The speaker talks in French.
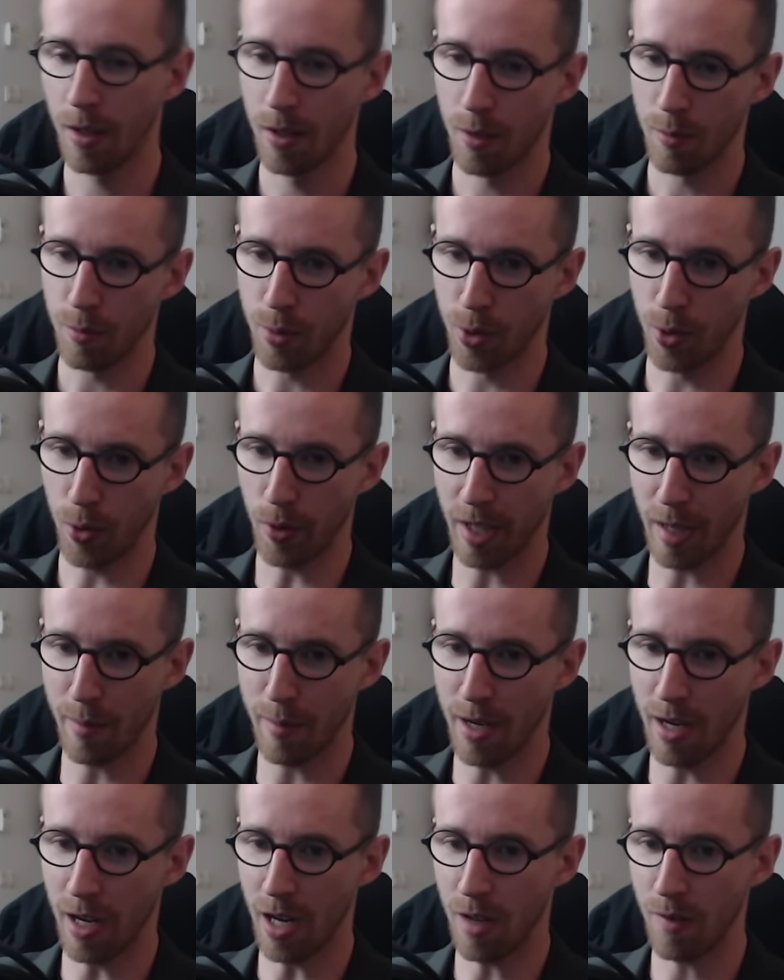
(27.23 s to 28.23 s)
pendant
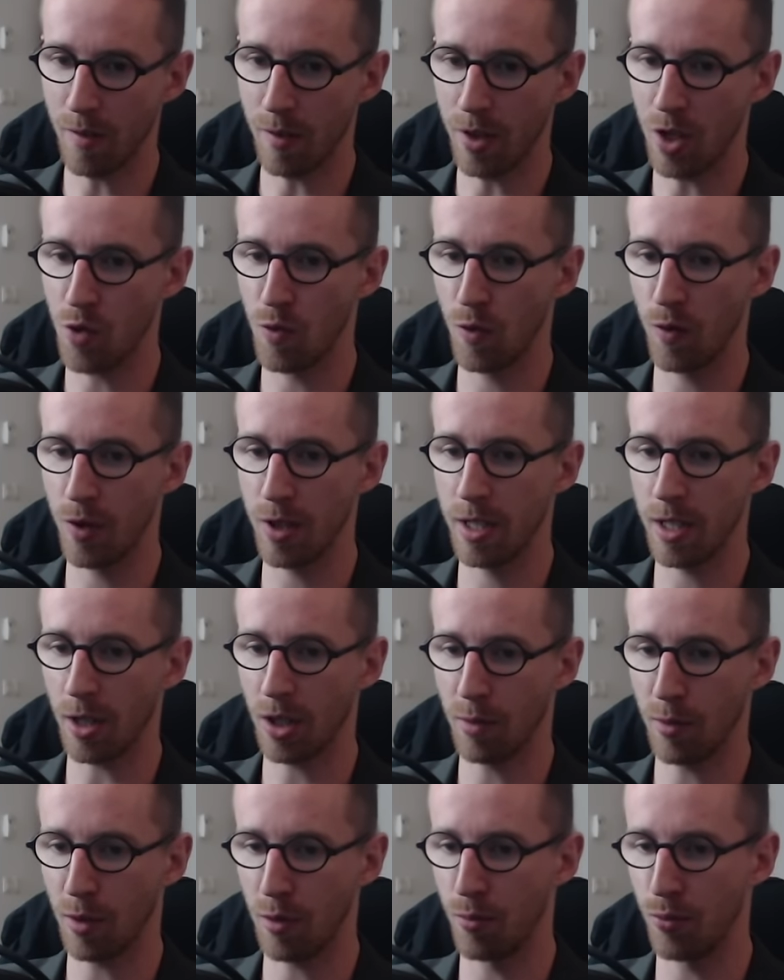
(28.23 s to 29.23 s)
l'Ankama Live et je vous fais
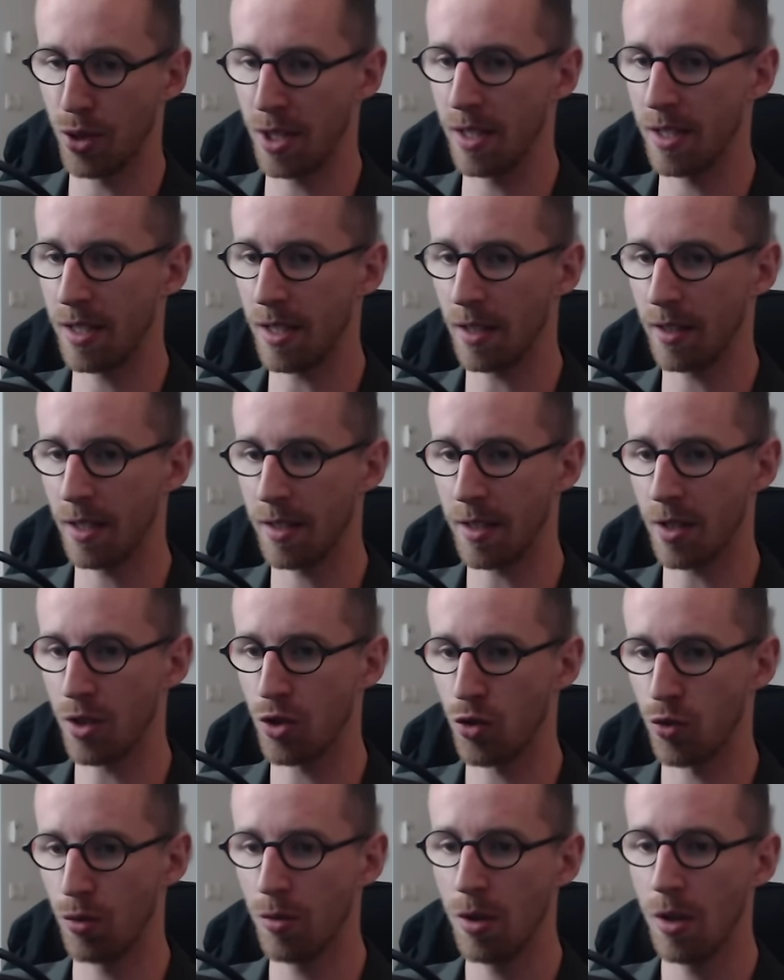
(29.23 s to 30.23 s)
directement une petite synthèse à
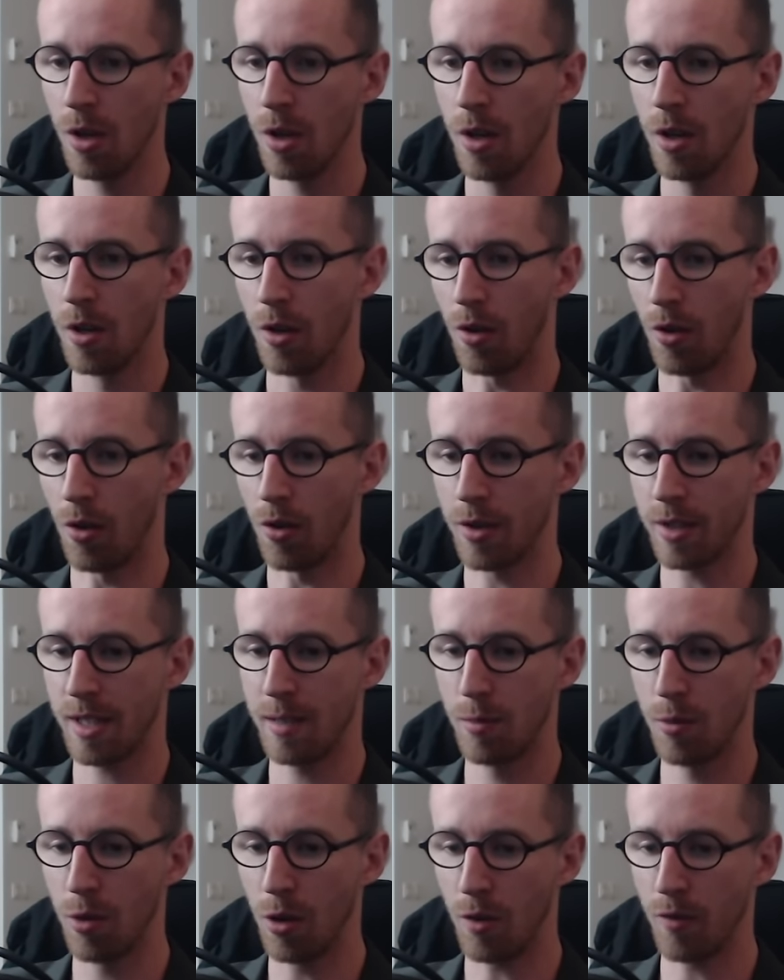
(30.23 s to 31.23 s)
chaud en
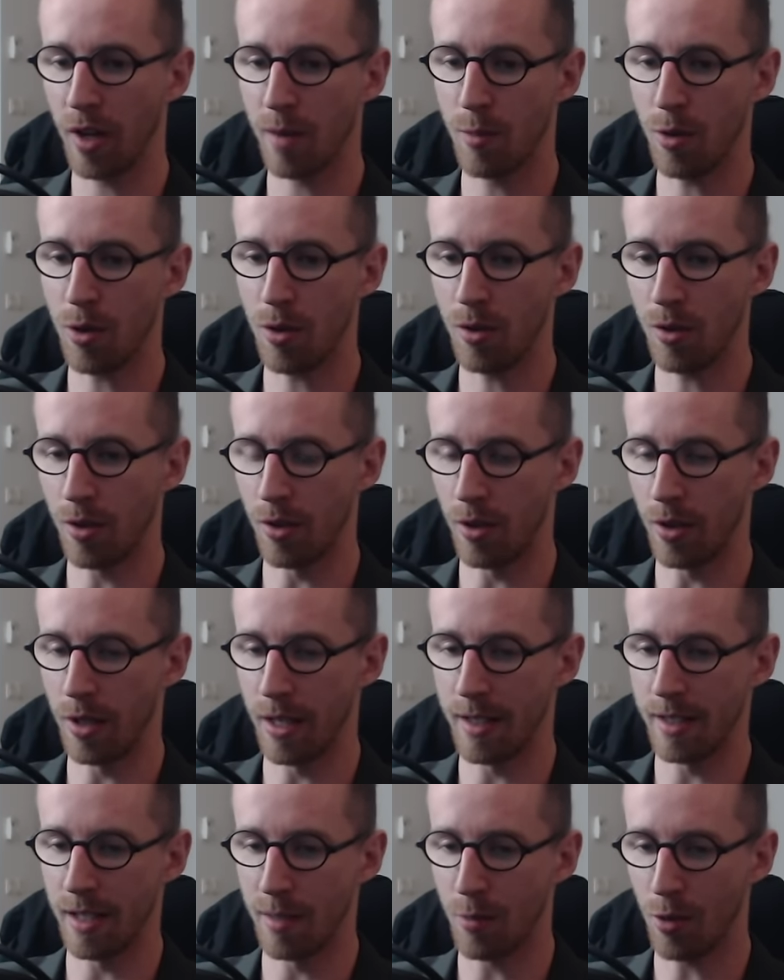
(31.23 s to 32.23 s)
ciblant vraiment euh,
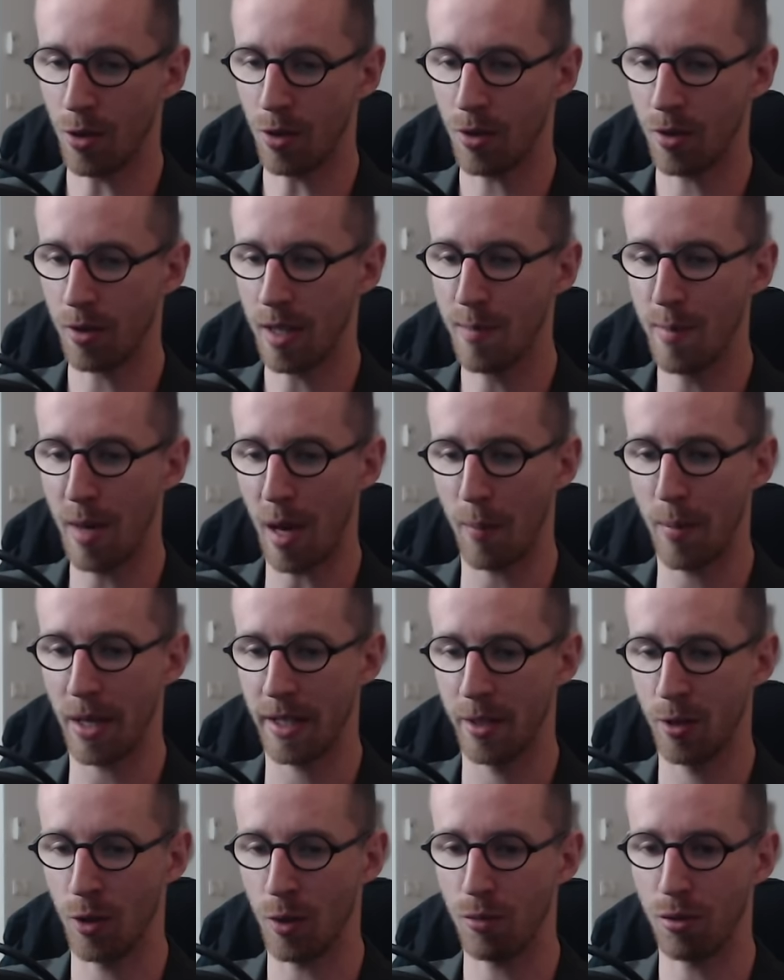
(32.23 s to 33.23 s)
les éléments hyper
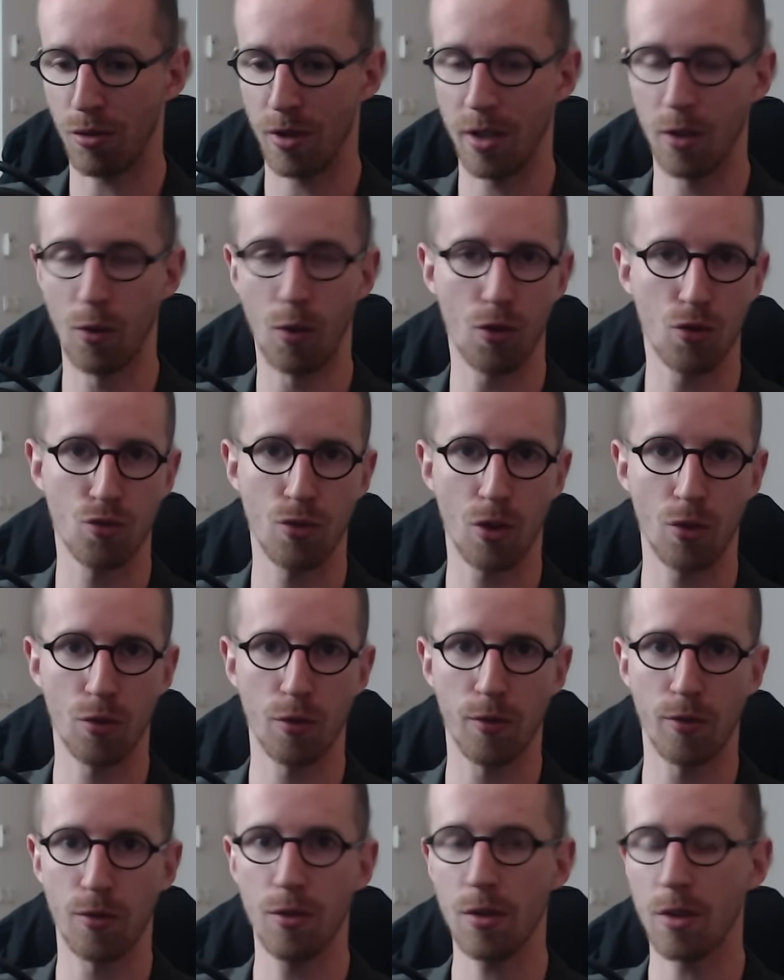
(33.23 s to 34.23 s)
pertinents pour les gros joueurs
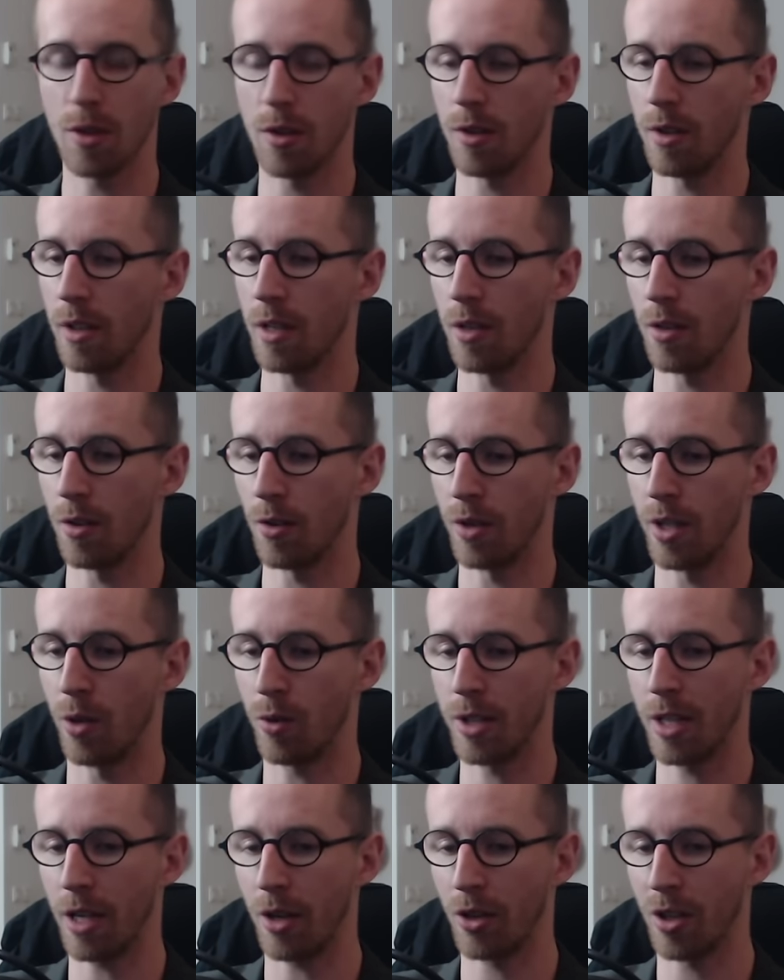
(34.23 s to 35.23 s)
d'Offus et euh, en
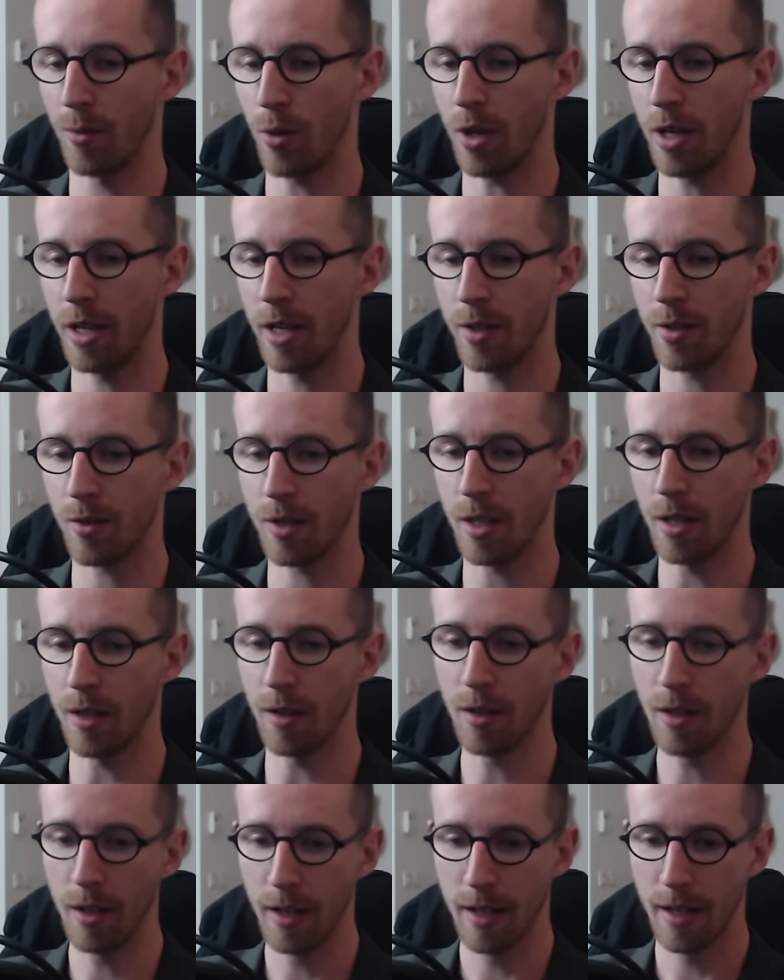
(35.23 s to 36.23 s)
allant directement à l'essentiel.